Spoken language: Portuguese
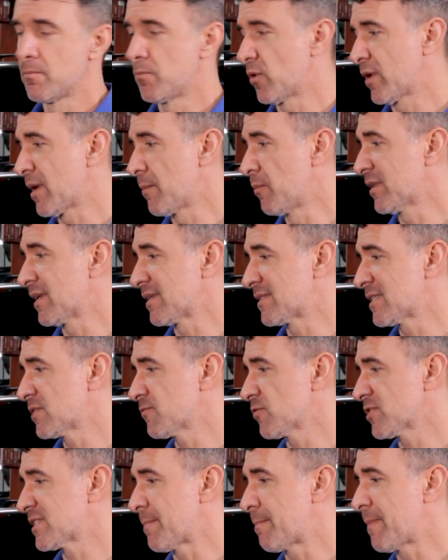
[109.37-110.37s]
Porque muitas
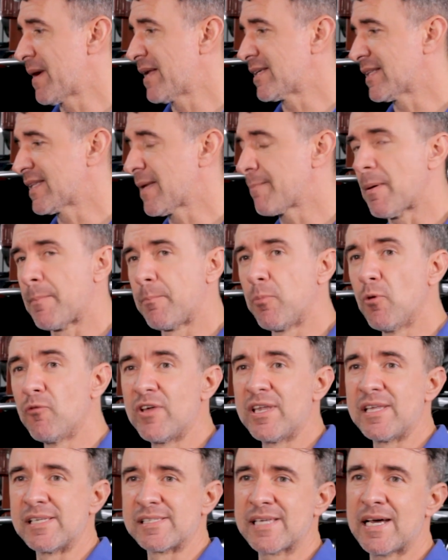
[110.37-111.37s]
vezes você pede até para
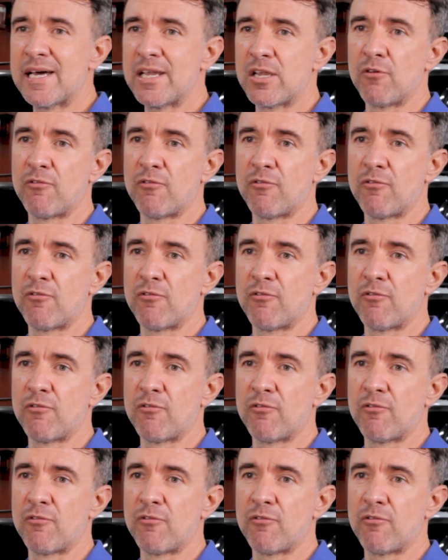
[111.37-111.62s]
pulverizar,